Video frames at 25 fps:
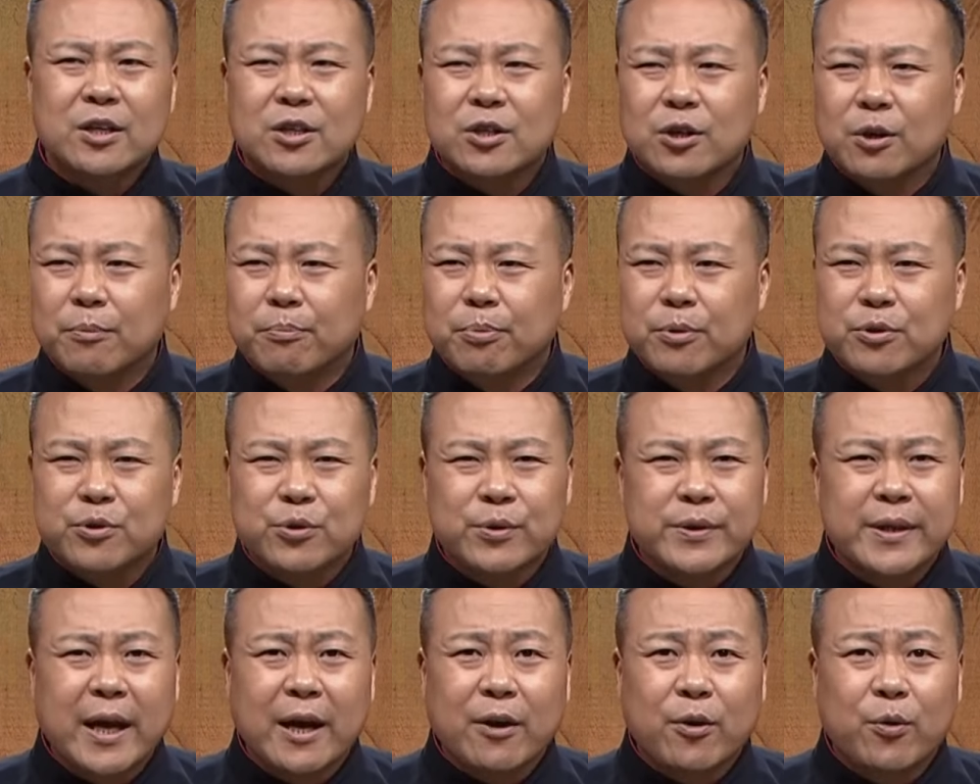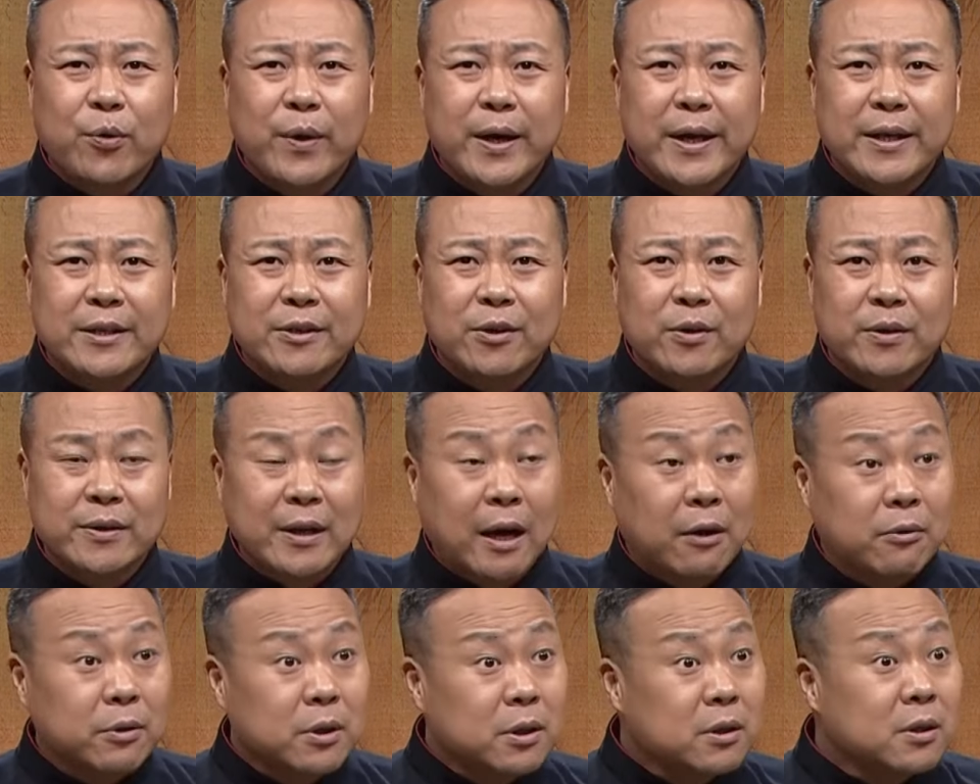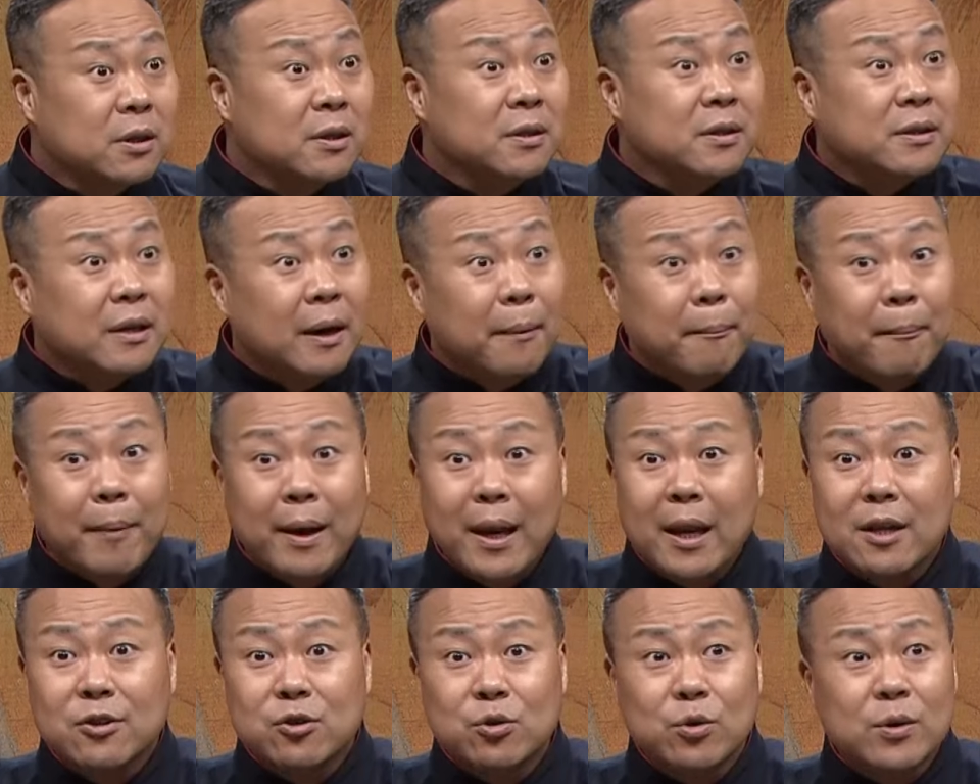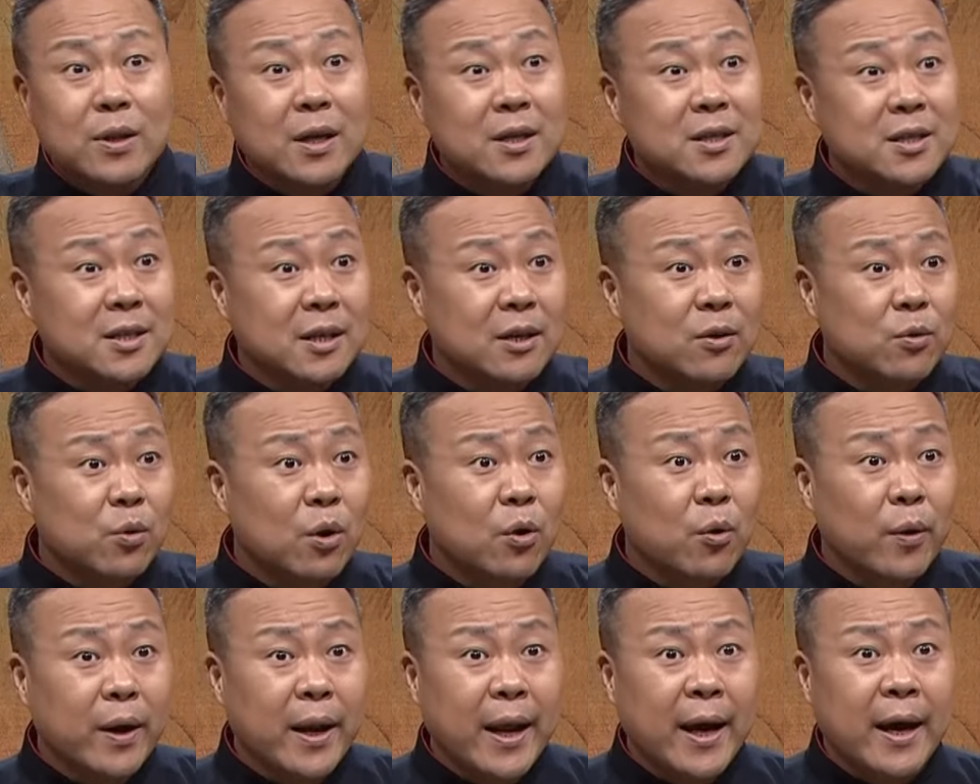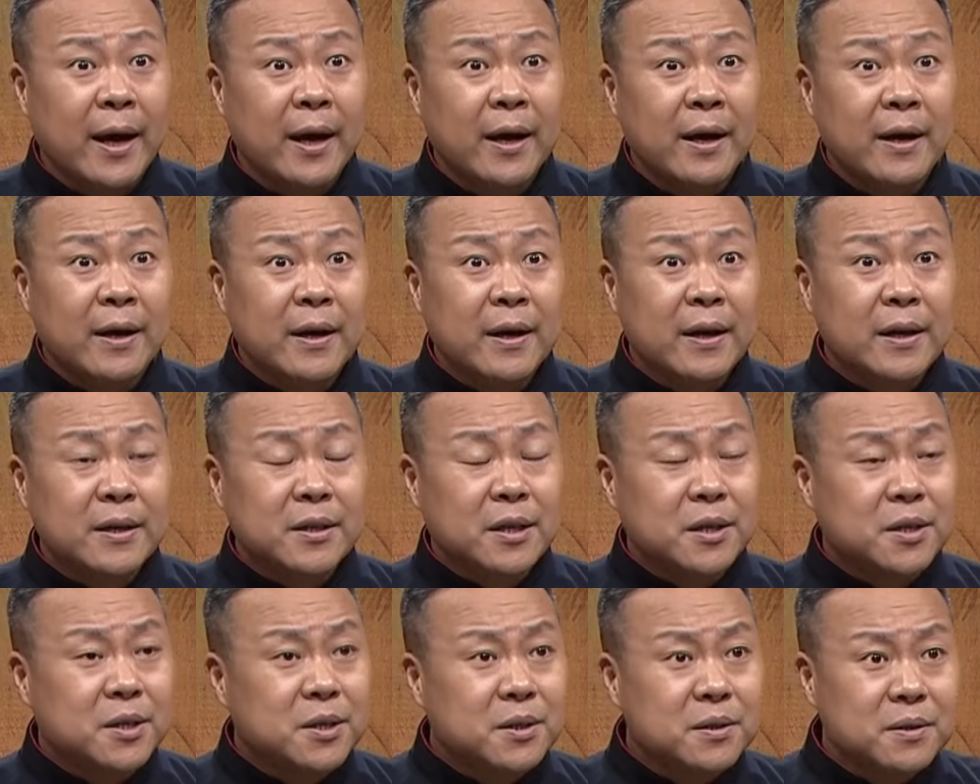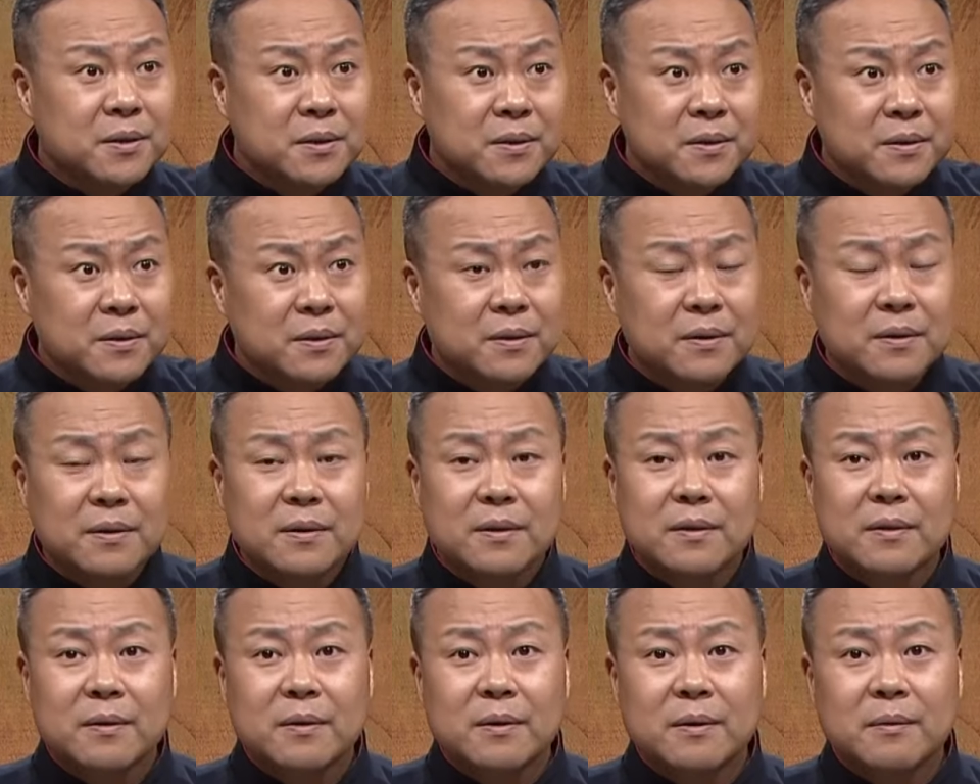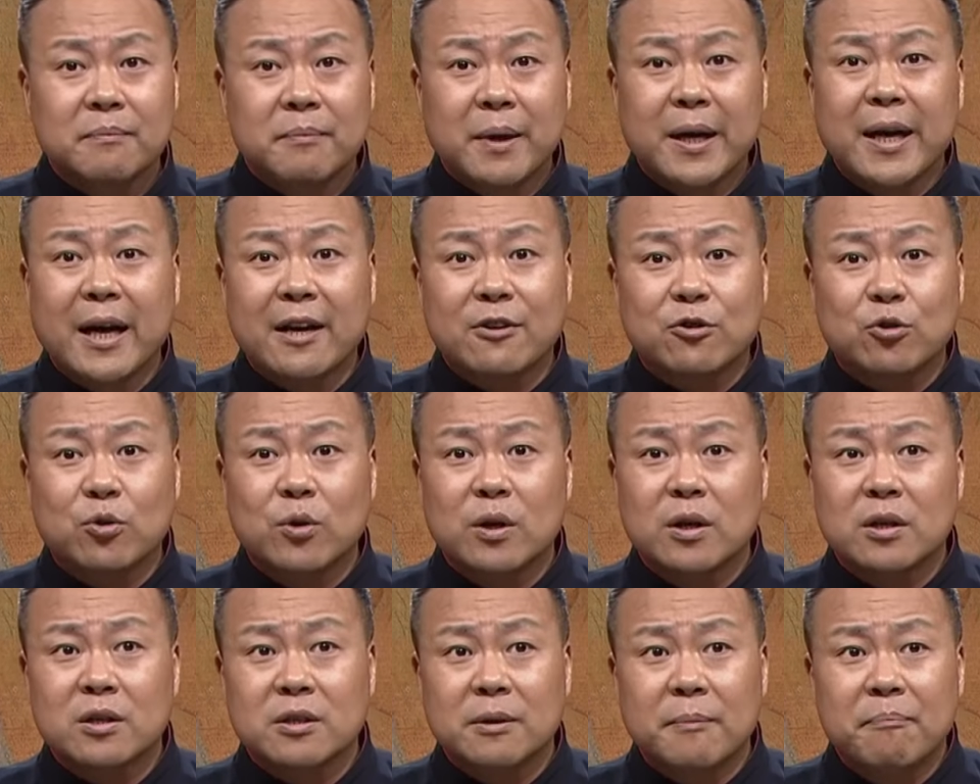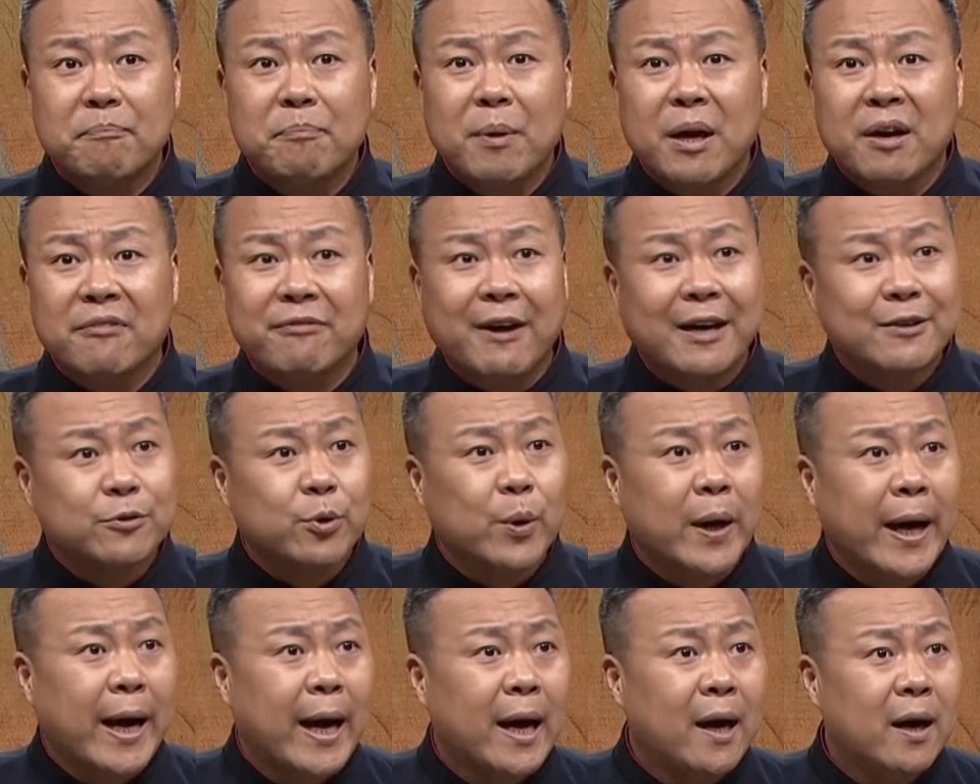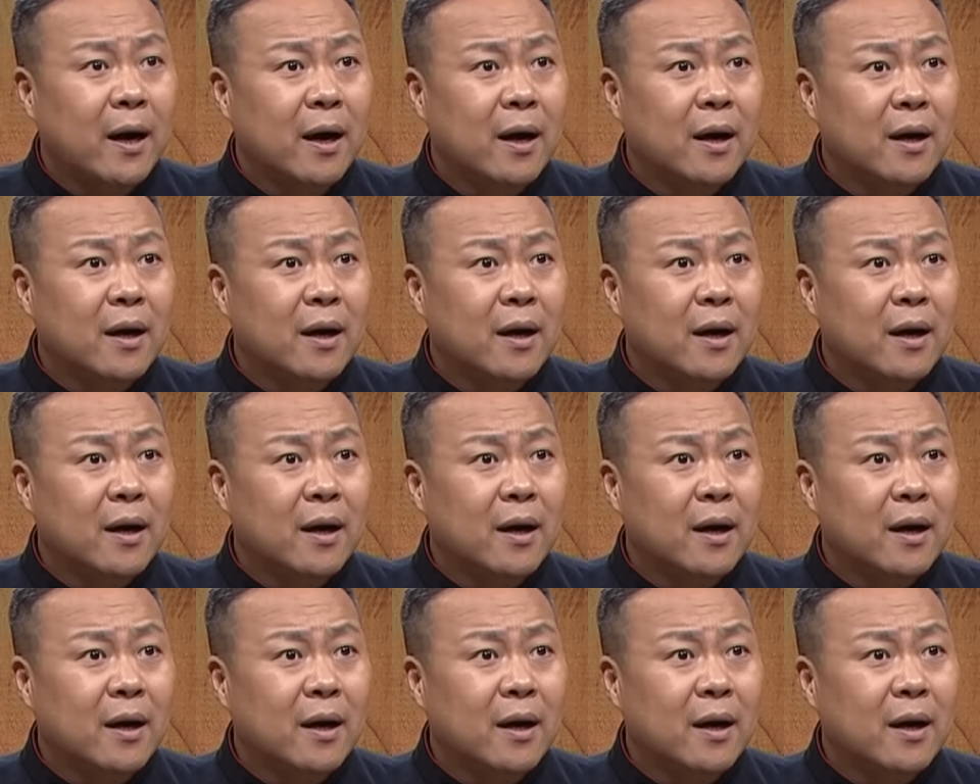就不存在愧疚了，大伙儿，您您怎么了？去趟秦国回来，这是没敢说什么病发作呀。